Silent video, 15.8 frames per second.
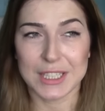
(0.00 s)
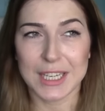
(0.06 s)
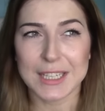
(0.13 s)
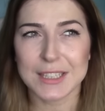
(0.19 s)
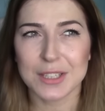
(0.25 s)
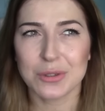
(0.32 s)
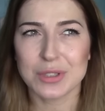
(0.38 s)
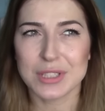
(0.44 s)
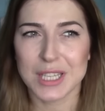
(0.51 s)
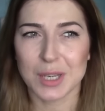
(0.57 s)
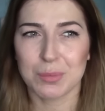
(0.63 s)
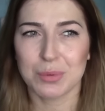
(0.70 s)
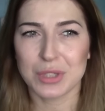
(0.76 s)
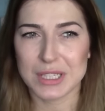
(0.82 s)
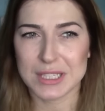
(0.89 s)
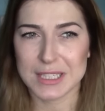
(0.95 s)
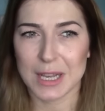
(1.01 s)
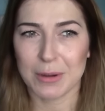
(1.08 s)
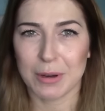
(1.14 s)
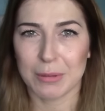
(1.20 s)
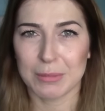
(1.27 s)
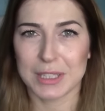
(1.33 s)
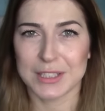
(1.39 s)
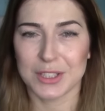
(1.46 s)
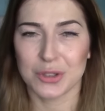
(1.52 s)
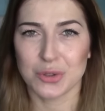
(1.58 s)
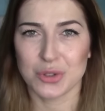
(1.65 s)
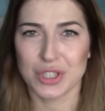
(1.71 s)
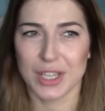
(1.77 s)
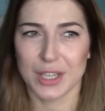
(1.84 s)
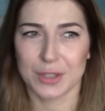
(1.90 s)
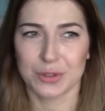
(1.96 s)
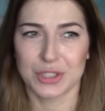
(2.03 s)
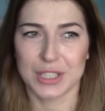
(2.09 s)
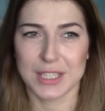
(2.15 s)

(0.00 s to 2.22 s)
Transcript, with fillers: Ja tego sklepu nie znałam, dlatego że jakoś